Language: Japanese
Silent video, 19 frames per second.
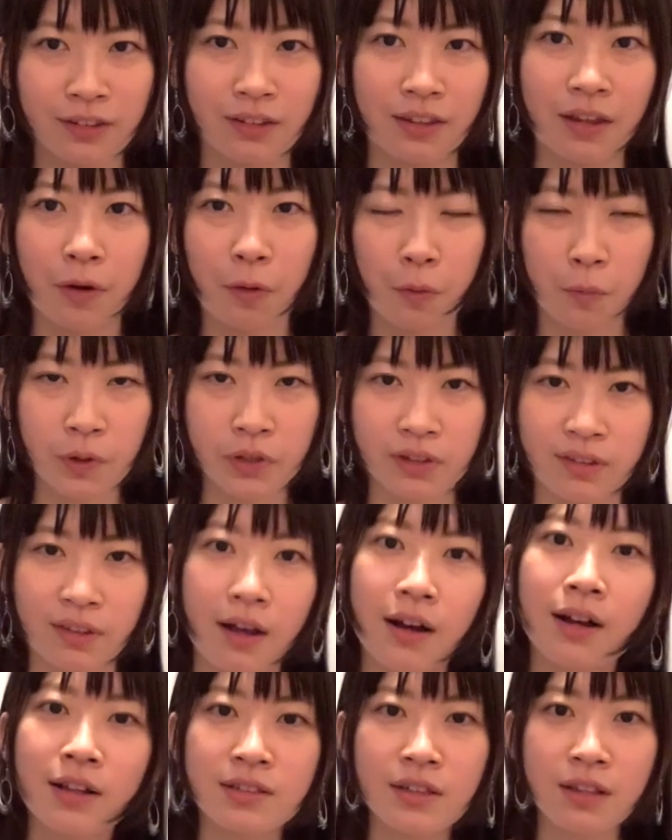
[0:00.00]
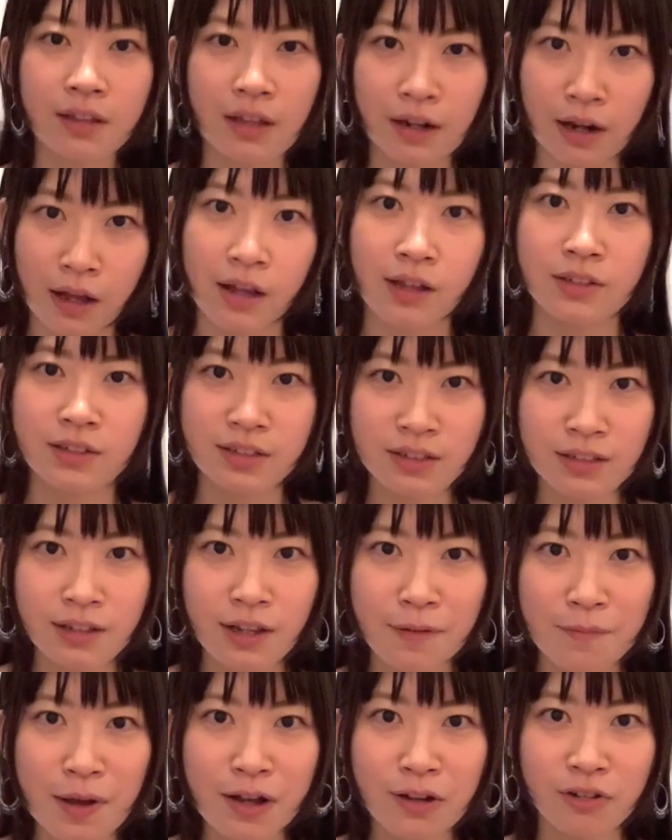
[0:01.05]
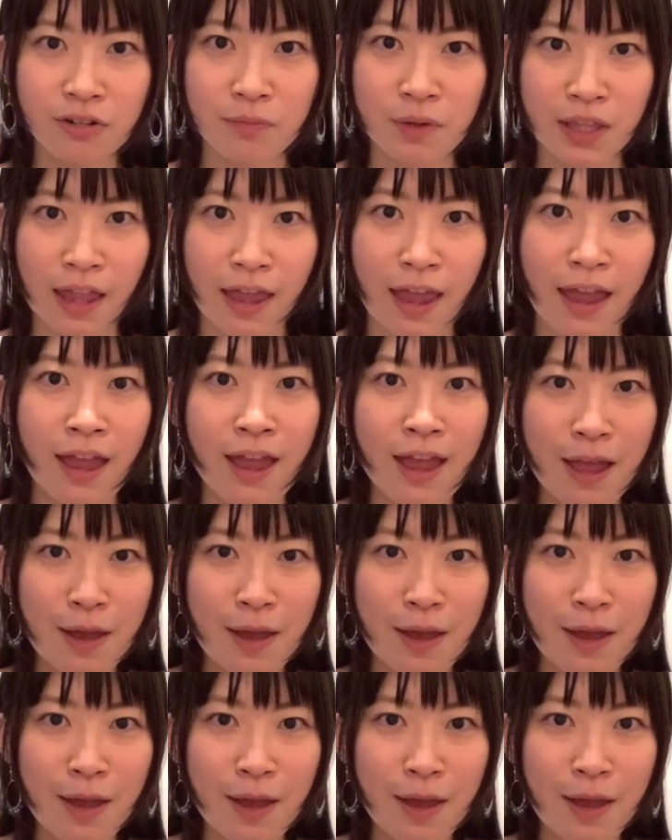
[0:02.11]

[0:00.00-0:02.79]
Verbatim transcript: て思って探してたら、深夜番組で